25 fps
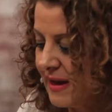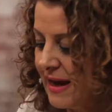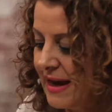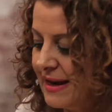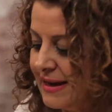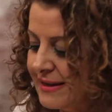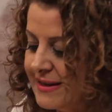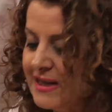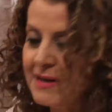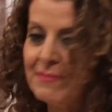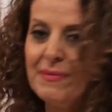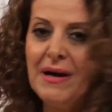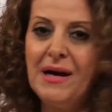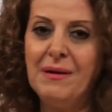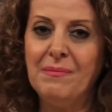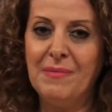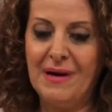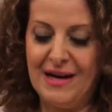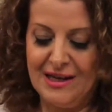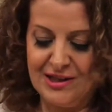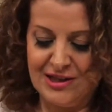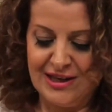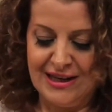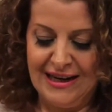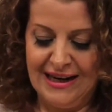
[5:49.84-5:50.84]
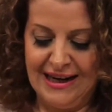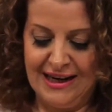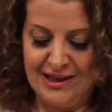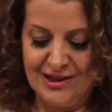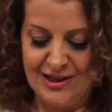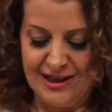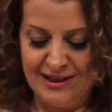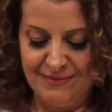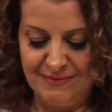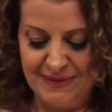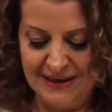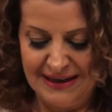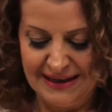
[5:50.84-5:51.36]
انا كثير بحب اعجن
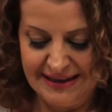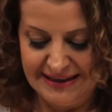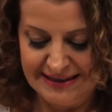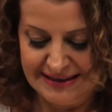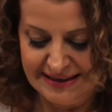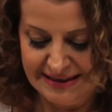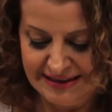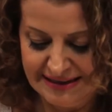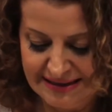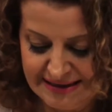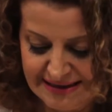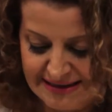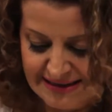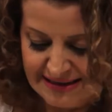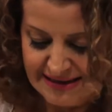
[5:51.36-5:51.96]
العجين بايدي